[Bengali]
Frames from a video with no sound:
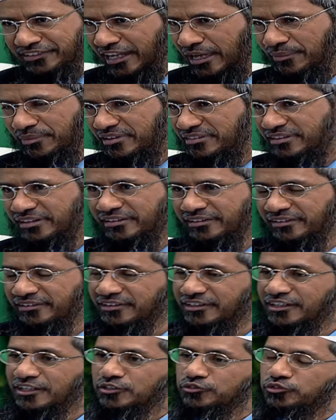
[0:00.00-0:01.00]
খরচ হয়ে যাবে
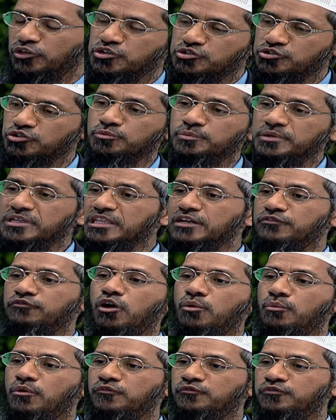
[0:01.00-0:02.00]
তাই এটা দিতে
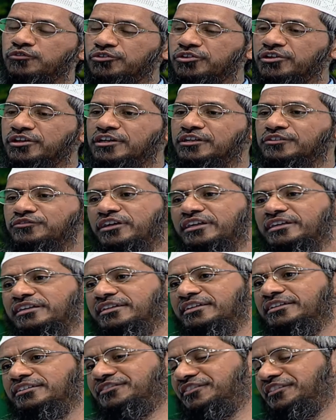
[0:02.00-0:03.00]
হবে খাবার হিসেবে
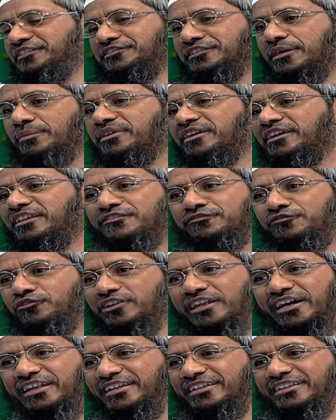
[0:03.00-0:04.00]
যাতে করে এই বিশেষ
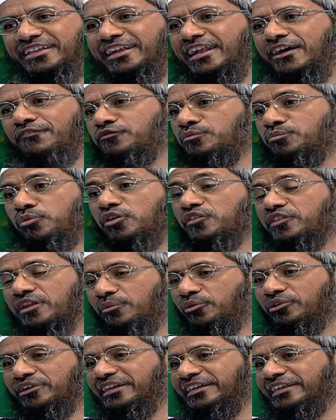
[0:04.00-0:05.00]
দিনে তার পেট ভর্তি
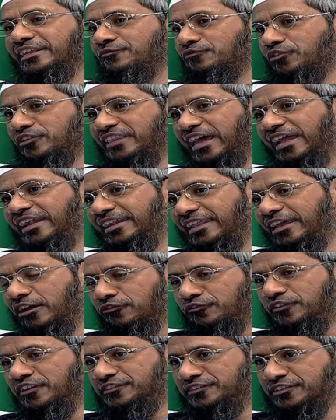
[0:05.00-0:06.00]
থাকে খাবার নিয়ে কোনো
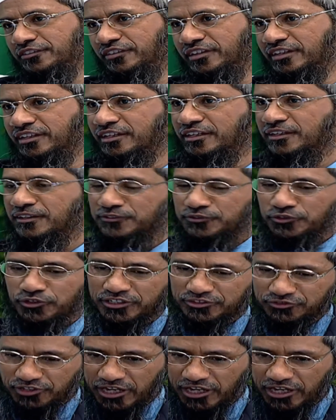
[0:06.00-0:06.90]
চিন্তা করতে না হয় তাই